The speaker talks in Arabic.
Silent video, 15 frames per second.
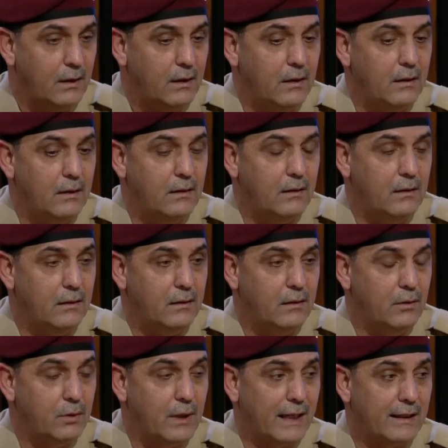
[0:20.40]
آه،
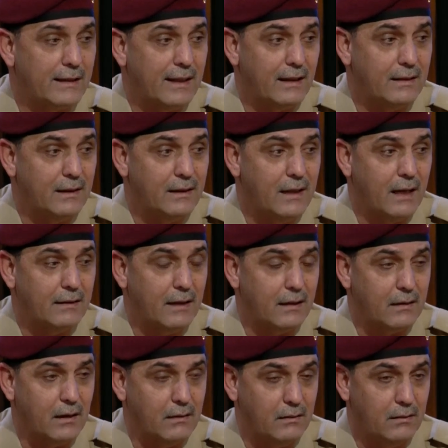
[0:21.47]
هناك تحديدات
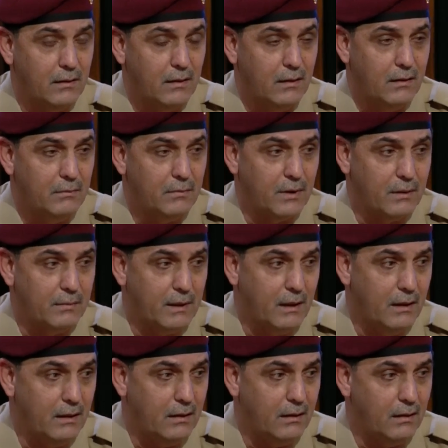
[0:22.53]
أيضا من
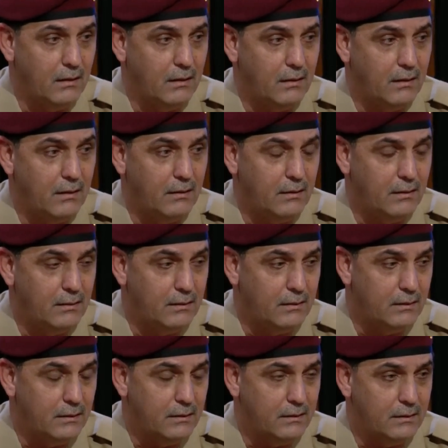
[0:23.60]
ضمنها
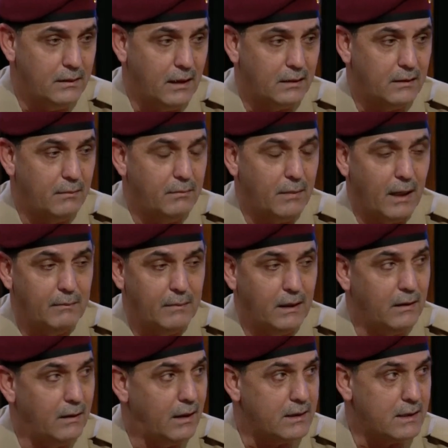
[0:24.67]
عدم حمل
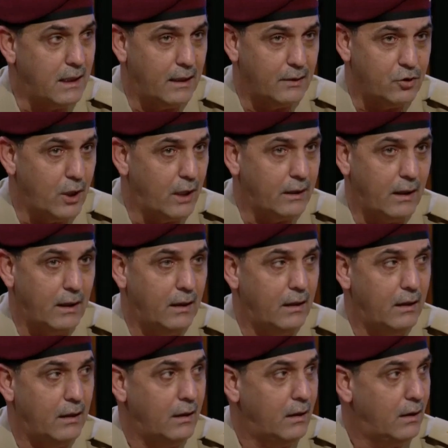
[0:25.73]
الأسلحة الجارحة
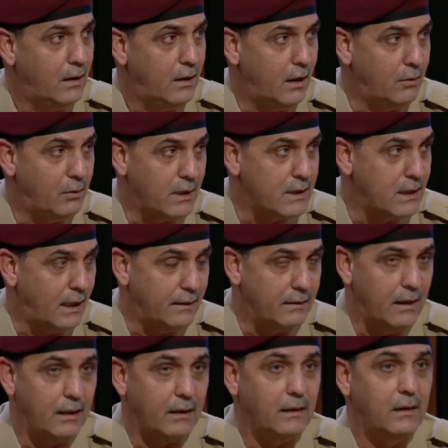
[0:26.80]
او الاسلحه
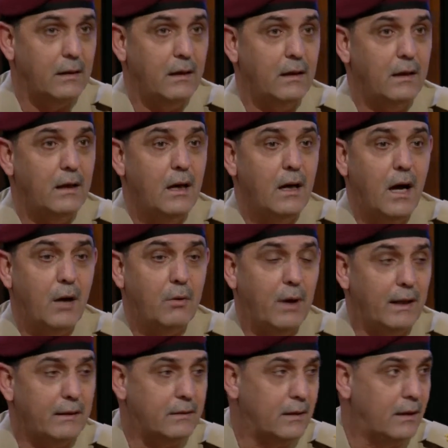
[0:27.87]
الناريه او
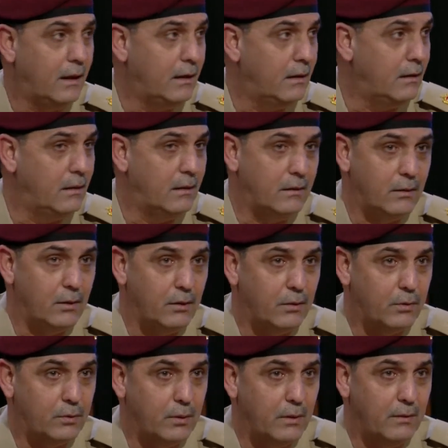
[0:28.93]
حتى
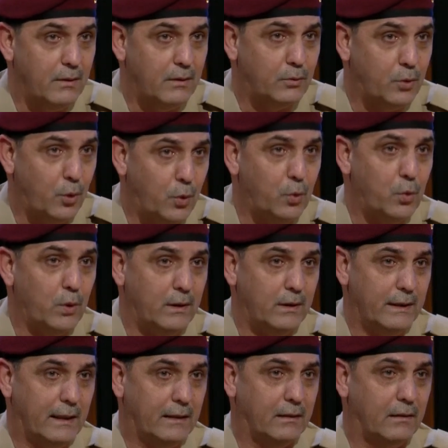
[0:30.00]
الكحول
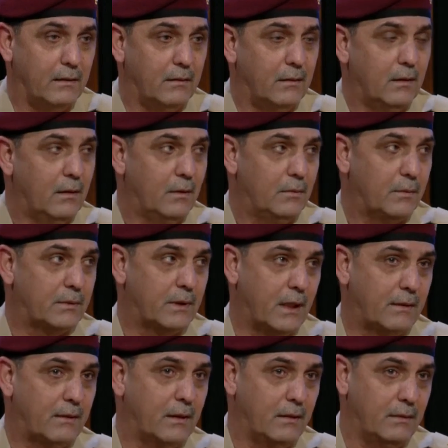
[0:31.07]
يعني ممكن
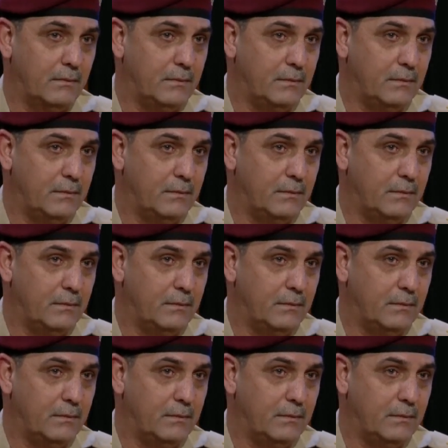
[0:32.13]
هذا آه،